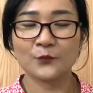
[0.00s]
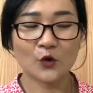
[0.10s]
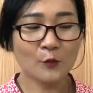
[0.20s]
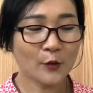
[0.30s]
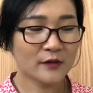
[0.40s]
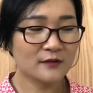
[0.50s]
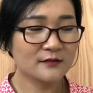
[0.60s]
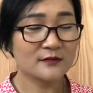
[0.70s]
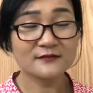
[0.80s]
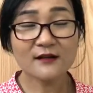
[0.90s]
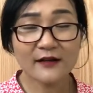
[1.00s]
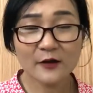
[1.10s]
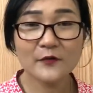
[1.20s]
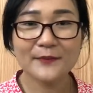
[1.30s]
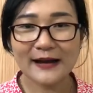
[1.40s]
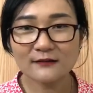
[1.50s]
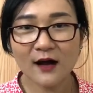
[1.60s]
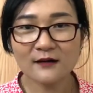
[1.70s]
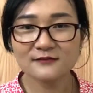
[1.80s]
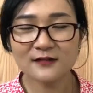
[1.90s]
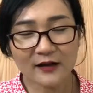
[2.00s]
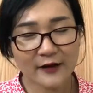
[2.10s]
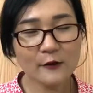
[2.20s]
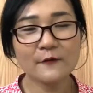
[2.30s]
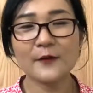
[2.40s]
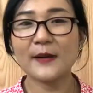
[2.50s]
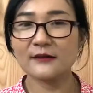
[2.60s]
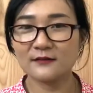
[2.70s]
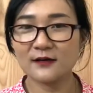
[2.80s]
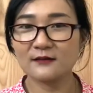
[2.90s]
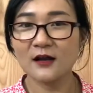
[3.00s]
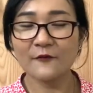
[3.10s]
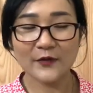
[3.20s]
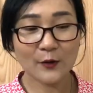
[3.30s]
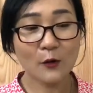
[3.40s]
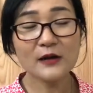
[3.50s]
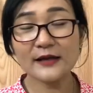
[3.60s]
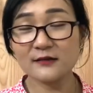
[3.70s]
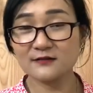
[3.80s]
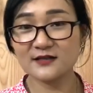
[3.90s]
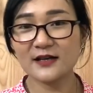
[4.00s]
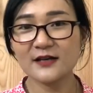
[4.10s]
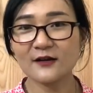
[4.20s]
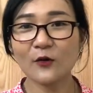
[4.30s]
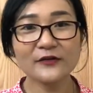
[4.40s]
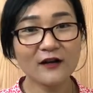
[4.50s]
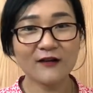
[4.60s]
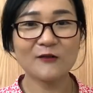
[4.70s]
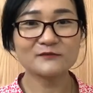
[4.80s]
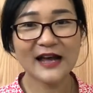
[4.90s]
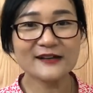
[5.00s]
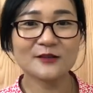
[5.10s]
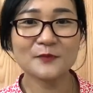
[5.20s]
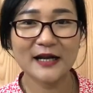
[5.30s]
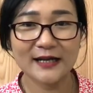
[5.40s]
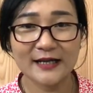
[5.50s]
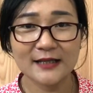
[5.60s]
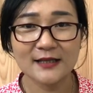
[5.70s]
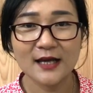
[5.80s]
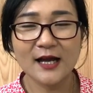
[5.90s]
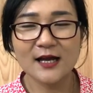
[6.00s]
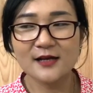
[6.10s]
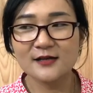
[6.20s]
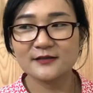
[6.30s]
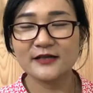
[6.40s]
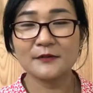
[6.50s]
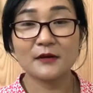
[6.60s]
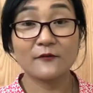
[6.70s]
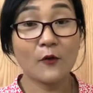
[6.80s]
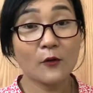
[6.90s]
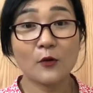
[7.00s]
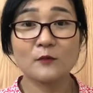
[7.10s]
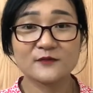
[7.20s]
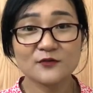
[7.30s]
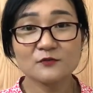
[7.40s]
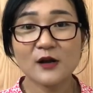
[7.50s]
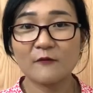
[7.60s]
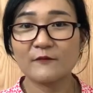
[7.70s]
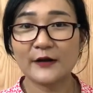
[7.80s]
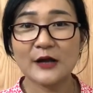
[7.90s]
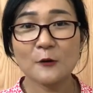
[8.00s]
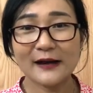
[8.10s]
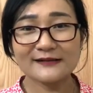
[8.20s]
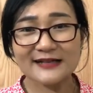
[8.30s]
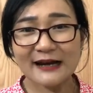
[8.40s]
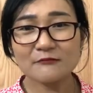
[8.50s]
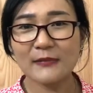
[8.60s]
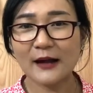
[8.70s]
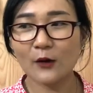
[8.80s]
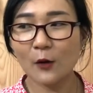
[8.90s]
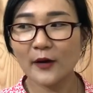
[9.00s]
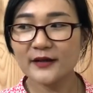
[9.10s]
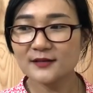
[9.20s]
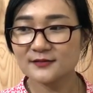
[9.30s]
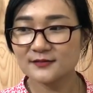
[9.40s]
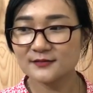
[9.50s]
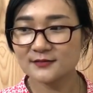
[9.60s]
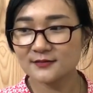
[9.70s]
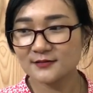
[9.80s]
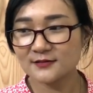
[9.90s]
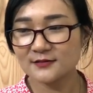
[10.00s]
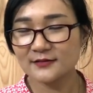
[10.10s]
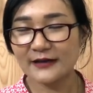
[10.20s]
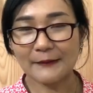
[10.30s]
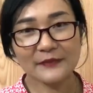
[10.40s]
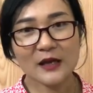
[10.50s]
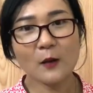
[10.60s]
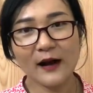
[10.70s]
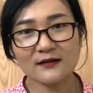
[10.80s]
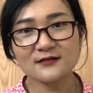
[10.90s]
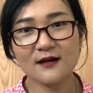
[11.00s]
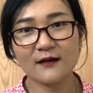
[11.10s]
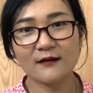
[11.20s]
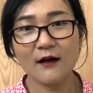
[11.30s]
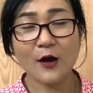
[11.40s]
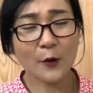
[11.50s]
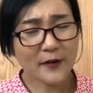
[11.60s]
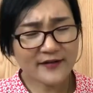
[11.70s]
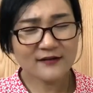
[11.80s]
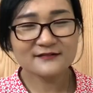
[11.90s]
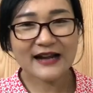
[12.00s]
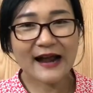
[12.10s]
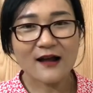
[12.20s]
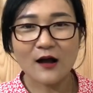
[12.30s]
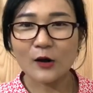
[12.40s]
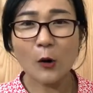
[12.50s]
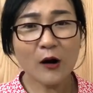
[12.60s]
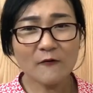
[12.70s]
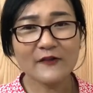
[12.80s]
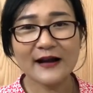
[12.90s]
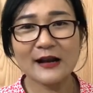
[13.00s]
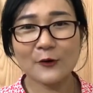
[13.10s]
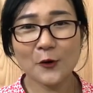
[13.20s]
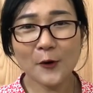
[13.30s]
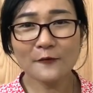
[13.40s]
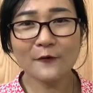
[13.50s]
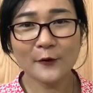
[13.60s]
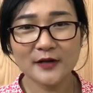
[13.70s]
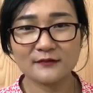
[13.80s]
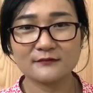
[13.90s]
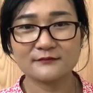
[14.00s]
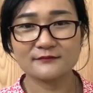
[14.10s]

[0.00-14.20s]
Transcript: của một người rất hiểu về bản thân rất hiểu về bệnh tình vì cố là dược sĩ cố từng công tác trong ngành y nên mình vô cùng xúc động vào cái khoảnh khắc mà cô ấy cảm thấy hoảng sợ cô ấy nhận ra cô không phải là robot vô địch